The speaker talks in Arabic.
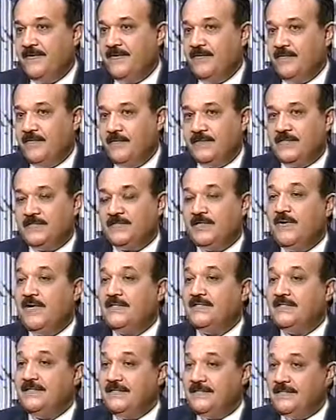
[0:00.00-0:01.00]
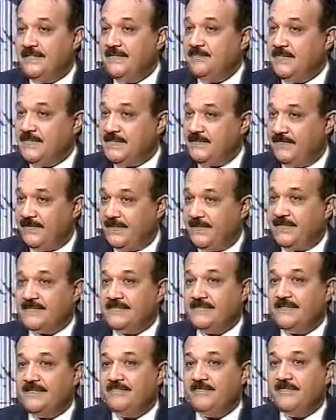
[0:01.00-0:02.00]
وتشوهات الإيدين بصفة
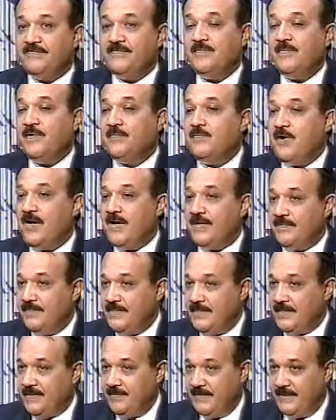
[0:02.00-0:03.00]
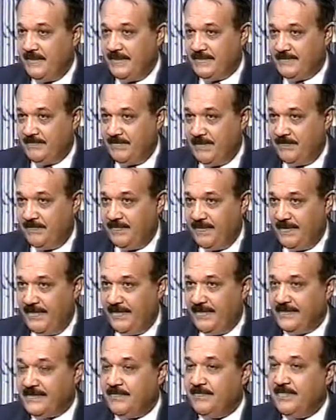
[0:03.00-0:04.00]
خاصة ففي مجموعة كبيرة من الأسباب
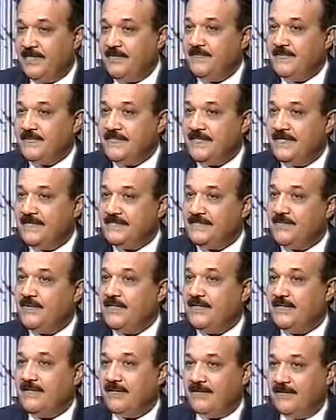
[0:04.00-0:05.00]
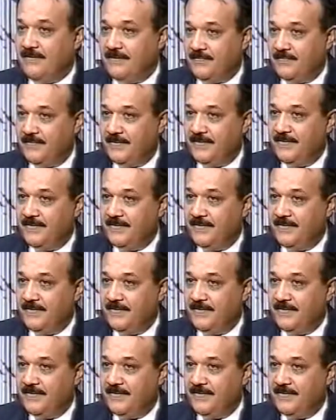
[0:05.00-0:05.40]
على سبيل المثال زواج الأقارب